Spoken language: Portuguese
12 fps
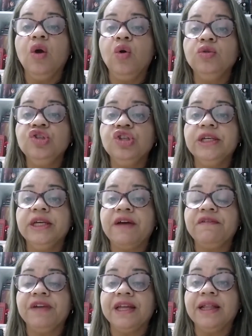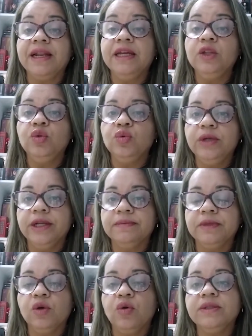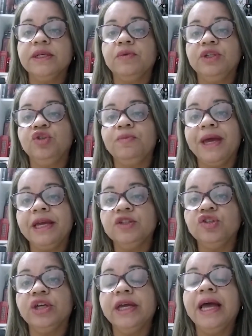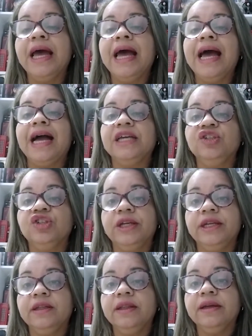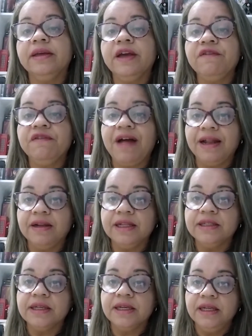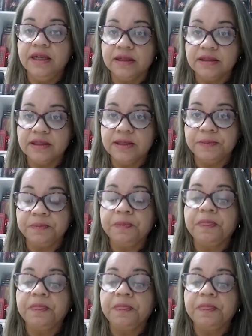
onde afeta a leitura e, consequentemente, a escrita e a fala dessa criança.